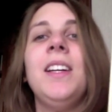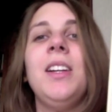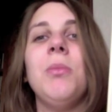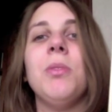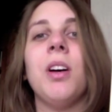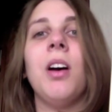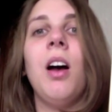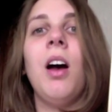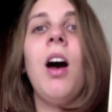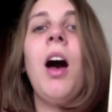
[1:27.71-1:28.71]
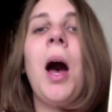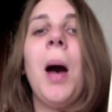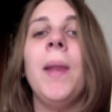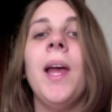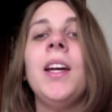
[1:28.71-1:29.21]
E lui mi fa,
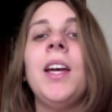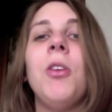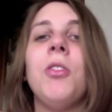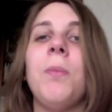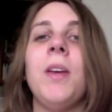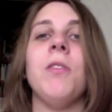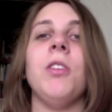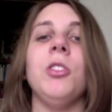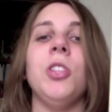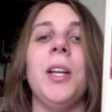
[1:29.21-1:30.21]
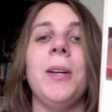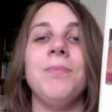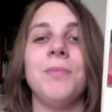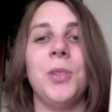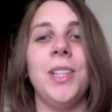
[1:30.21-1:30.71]
ah, neanche lo sapevo che c'era.
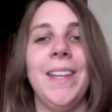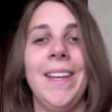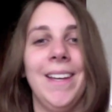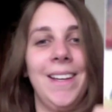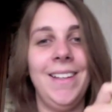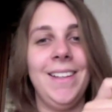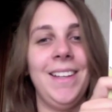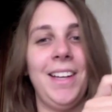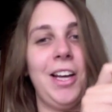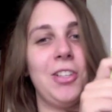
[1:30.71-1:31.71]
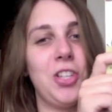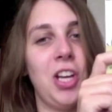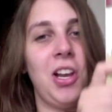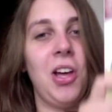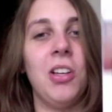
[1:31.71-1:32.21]
Quindi, ah ah ah,
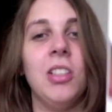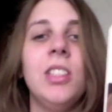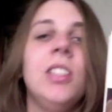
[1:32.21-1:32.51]
ce l'ho!